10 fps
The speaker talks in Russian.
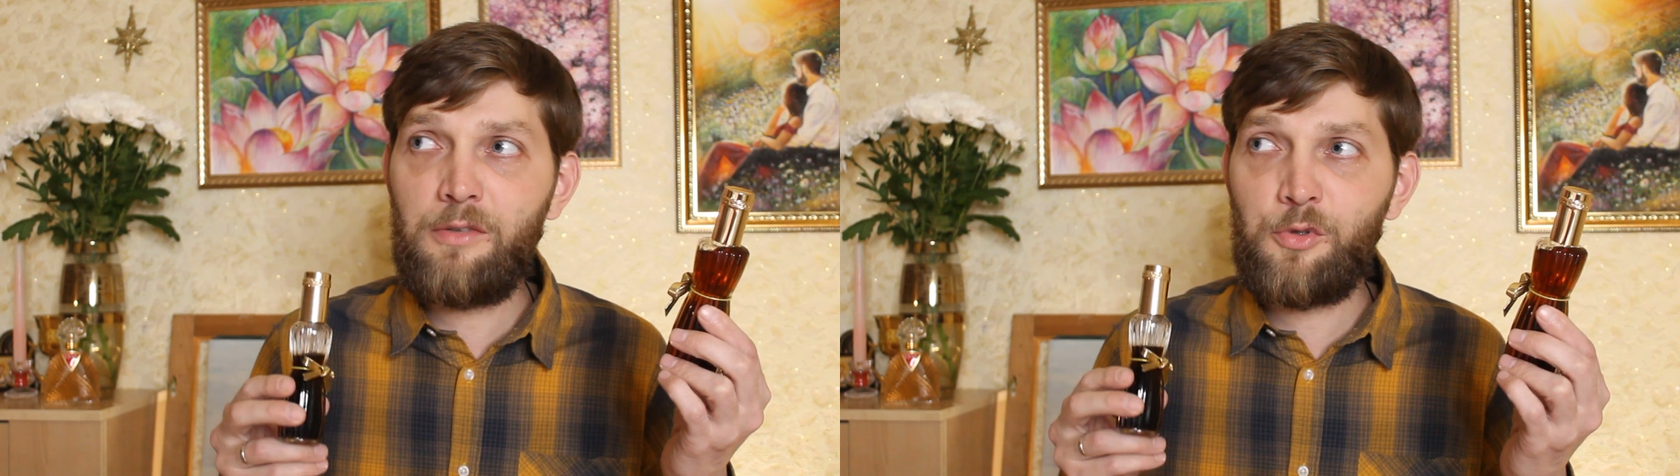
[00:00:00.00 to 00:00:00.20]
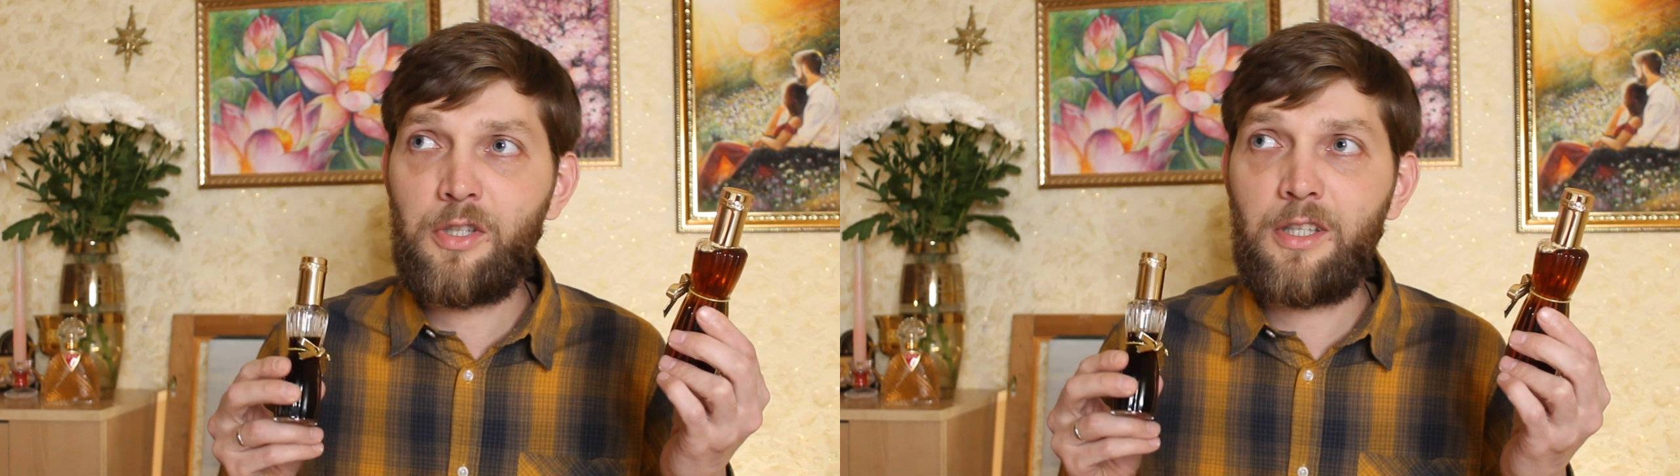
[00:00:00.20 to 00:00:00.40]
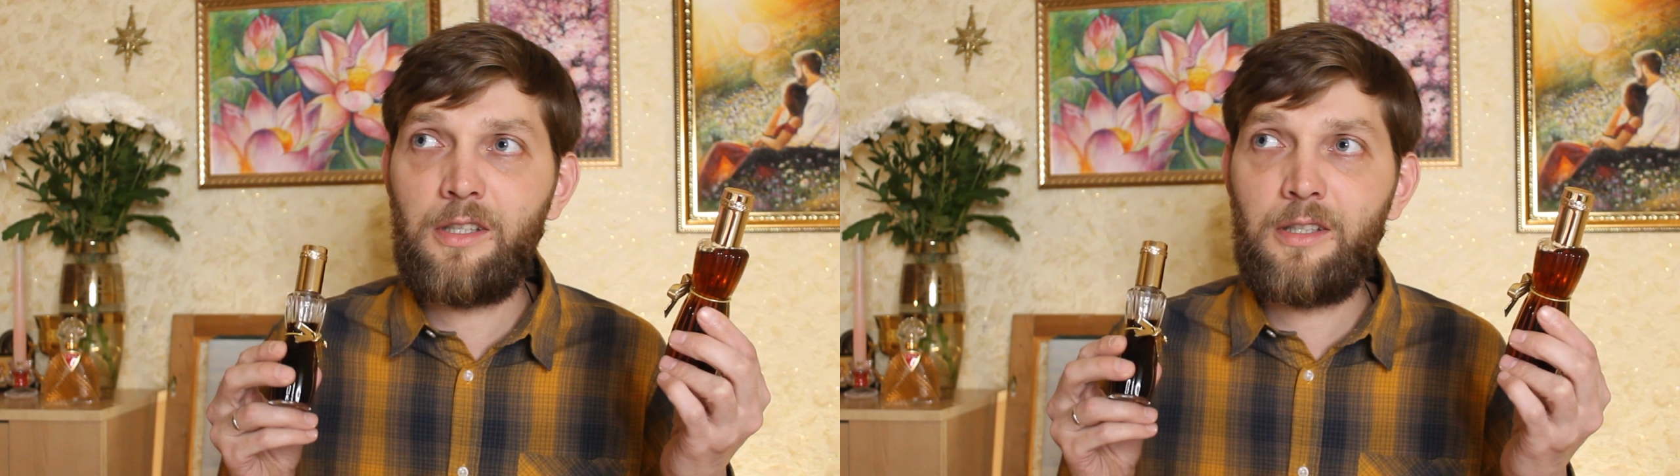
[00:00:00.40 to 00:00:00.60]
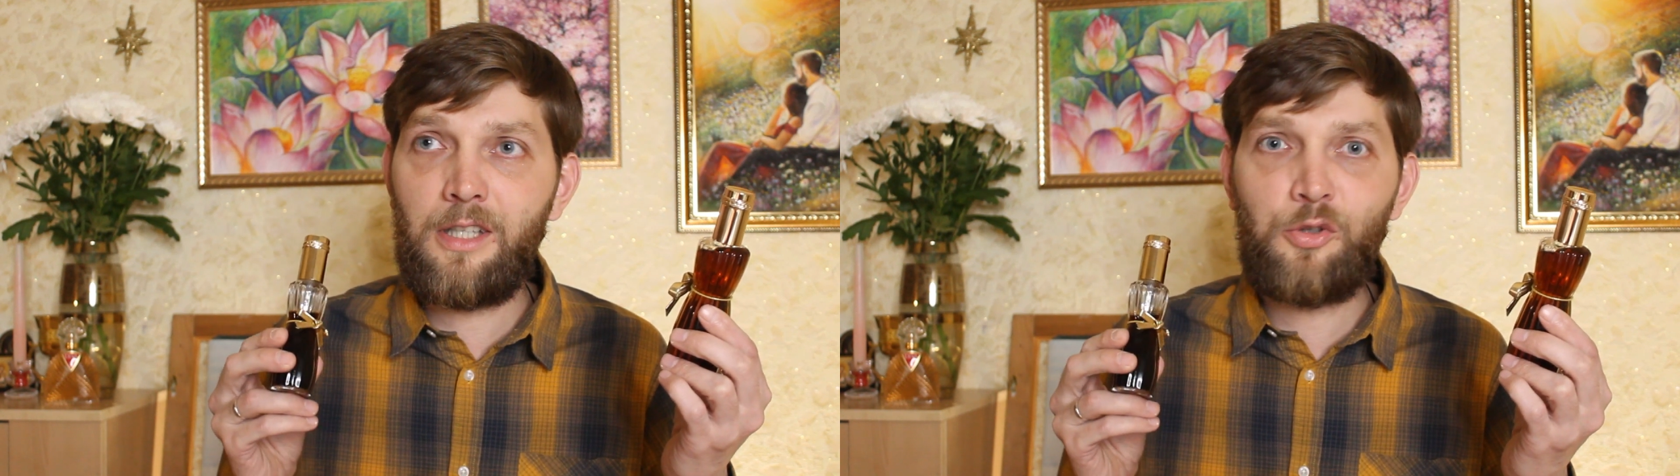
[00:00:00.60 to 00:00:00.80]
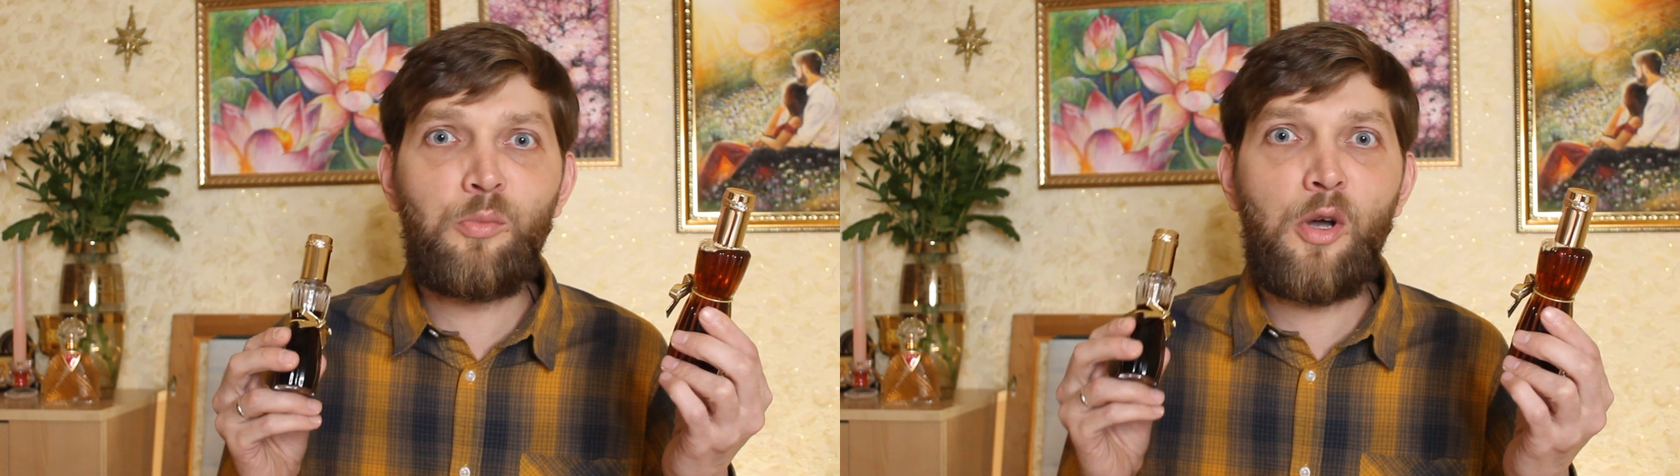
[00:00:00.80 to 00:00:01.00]
все-таки,
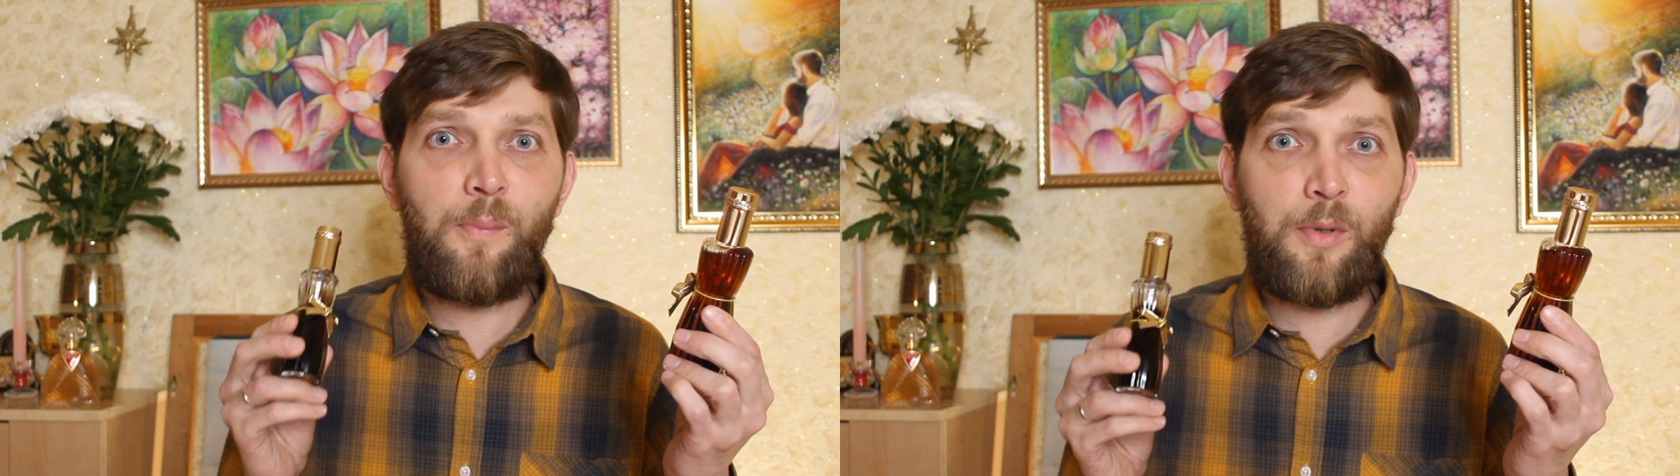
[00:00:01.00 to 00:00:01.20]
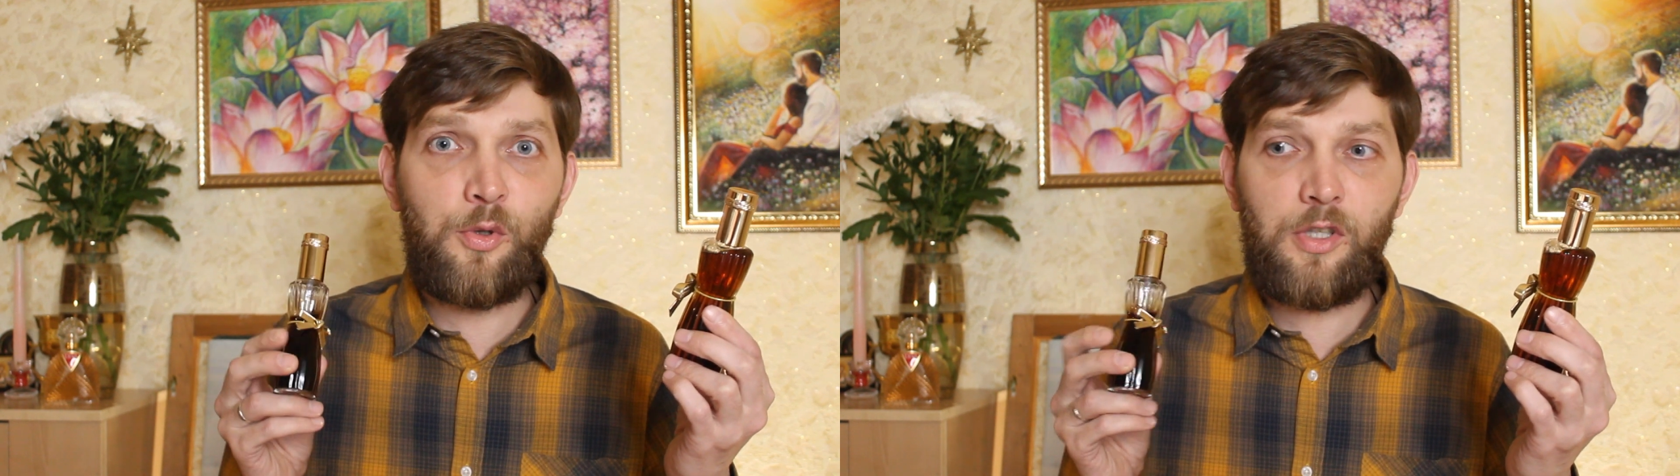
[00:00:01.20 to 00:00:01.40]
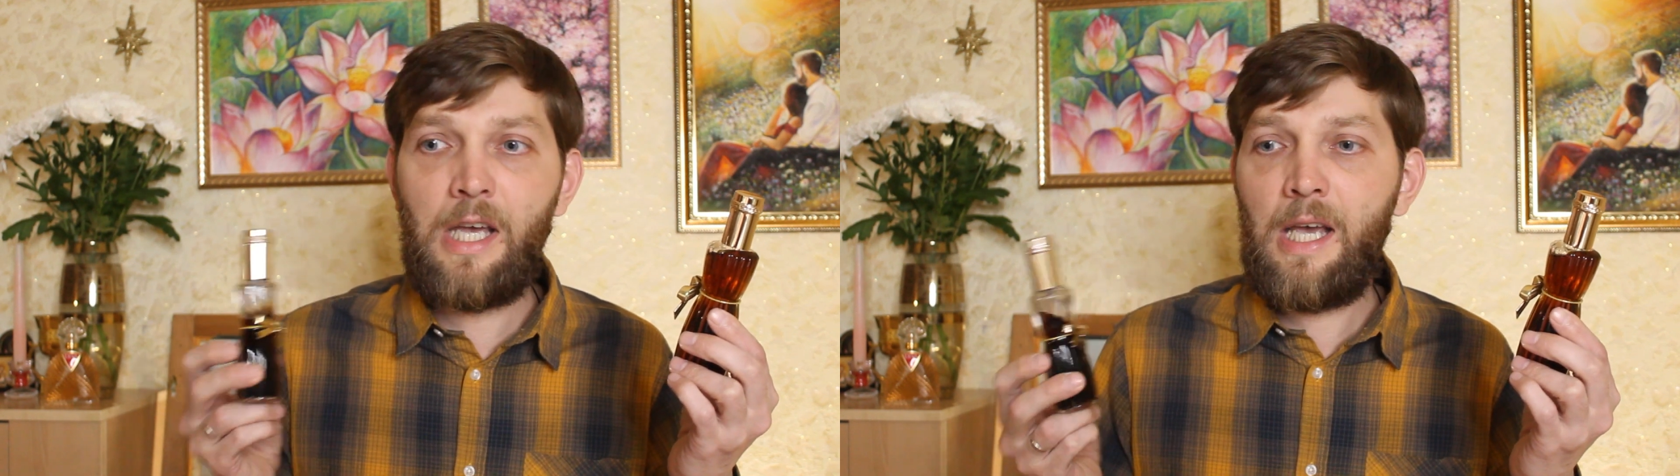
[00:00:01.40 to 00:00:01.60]
я думаю, плюс.